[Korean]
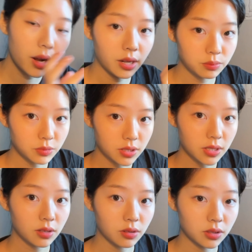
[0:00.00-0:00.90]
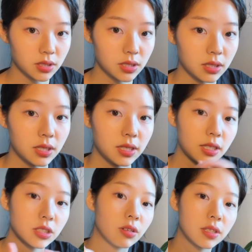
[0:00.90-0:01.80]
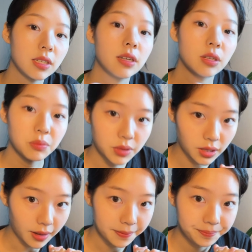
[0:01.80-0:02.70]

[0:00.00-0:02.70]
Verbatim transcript: 안 움직이는 것들을 일단 정리를 해 둡니다.